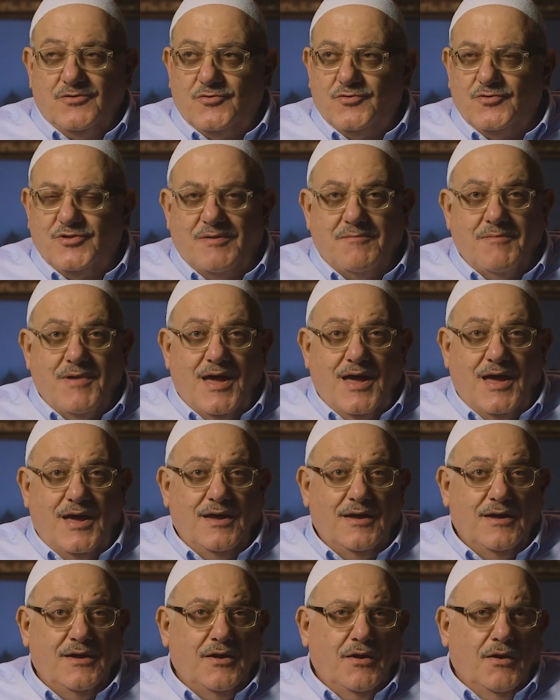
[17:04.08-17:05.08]
القدماء
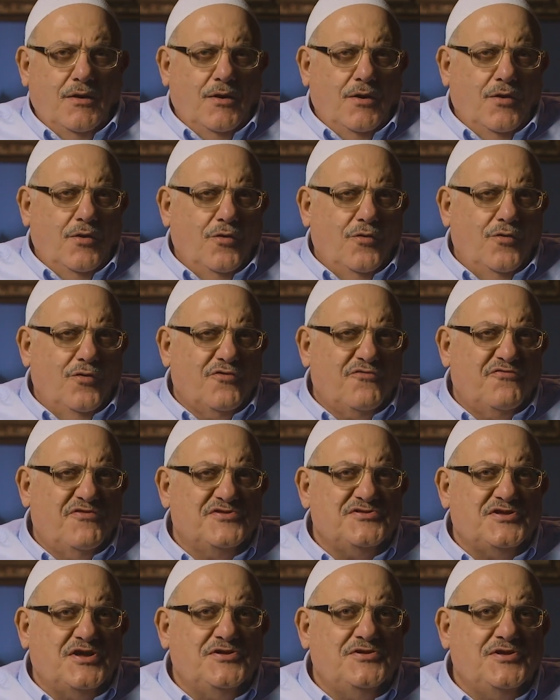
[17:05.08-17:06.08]

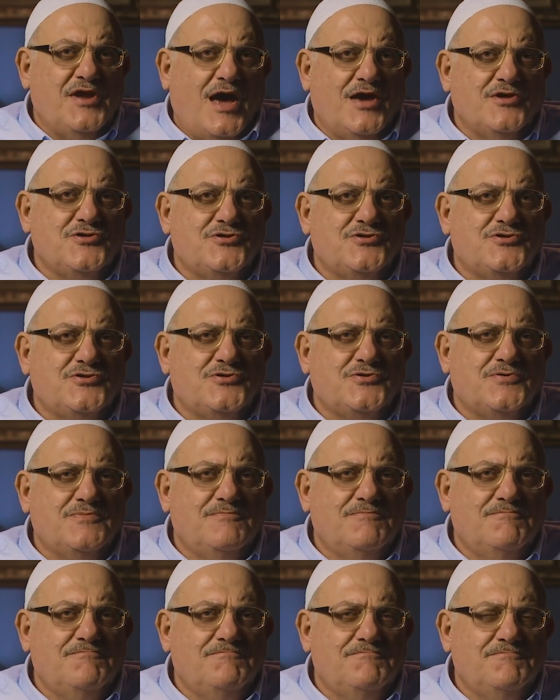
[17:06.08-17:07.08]
غرفة النعش
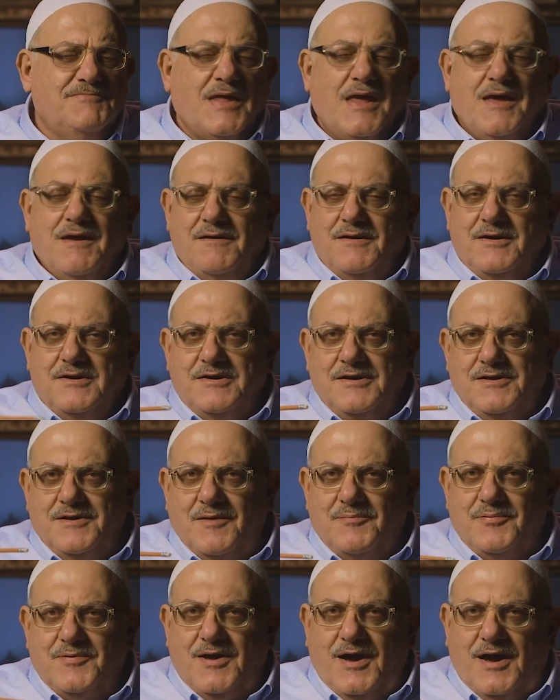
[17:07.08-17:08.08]

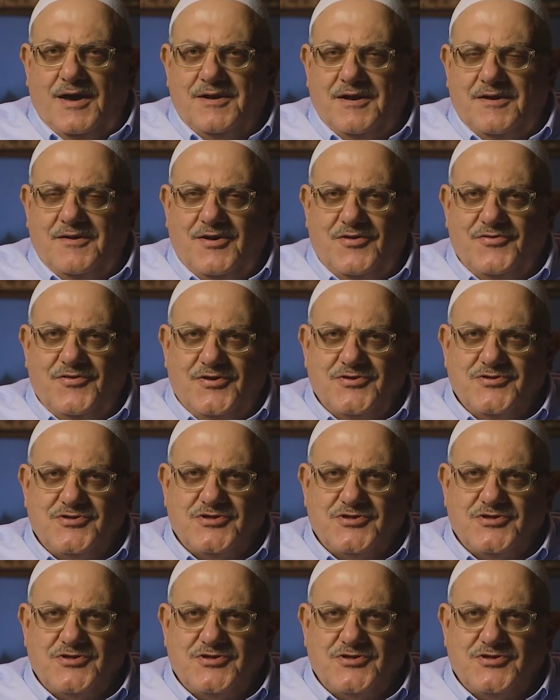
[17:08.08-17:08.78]
لنبقى على الخطأ